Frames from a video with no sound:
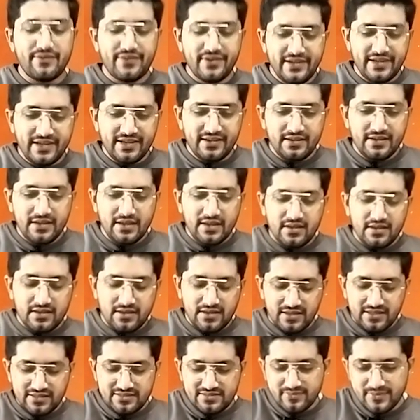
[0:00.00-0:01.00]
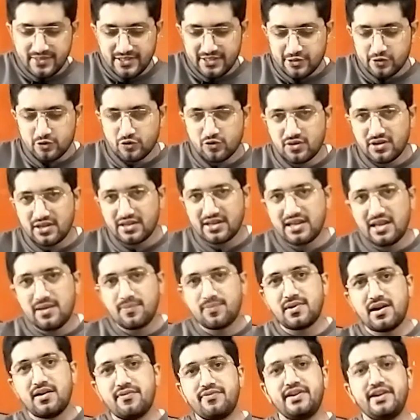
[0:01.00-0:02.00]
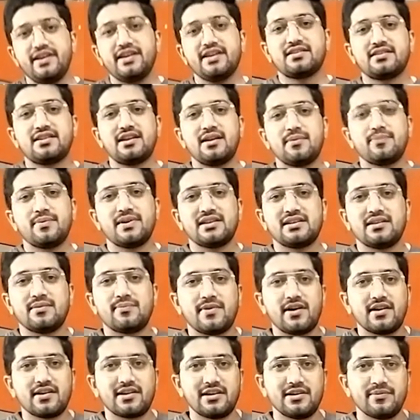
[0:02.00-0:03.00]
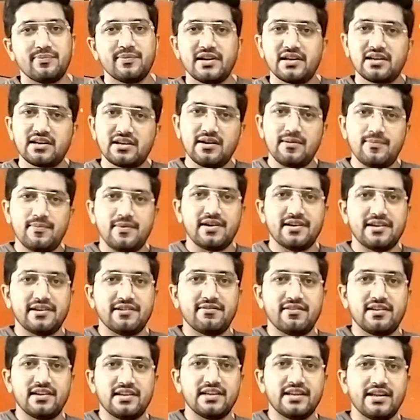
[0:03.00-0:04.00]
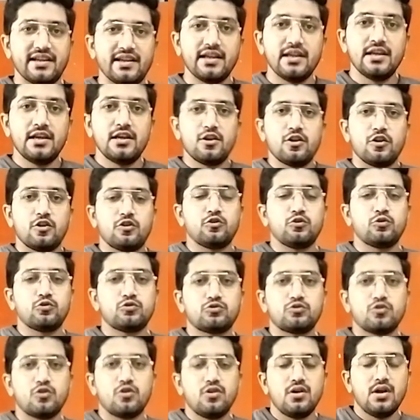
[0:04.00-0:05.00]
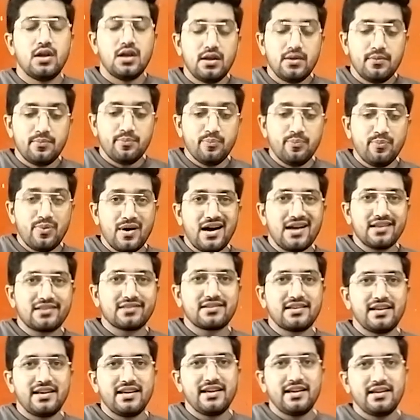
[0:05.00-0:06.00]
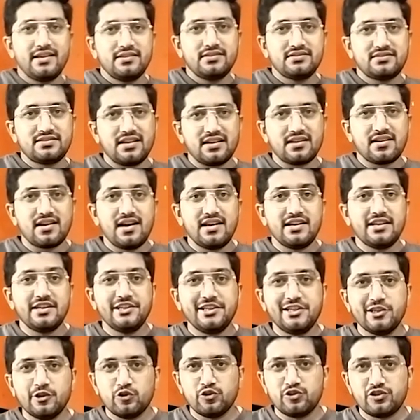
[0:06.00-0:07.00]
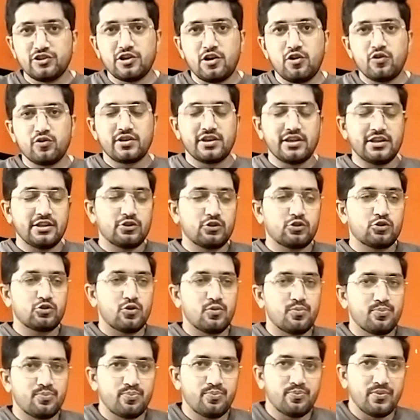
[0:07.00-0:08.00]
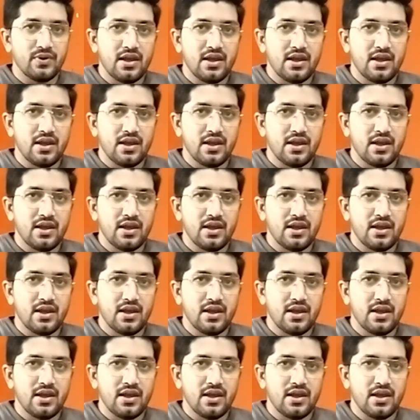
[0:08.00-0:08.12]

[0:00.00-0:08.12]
काफ़ी इस बिजनेस को करके आप काफ़ी ढेर सारा पैसा मार्केट में कमाने वाले हैं तो दोस्तों बात करें सरकारी योजनाओं की तो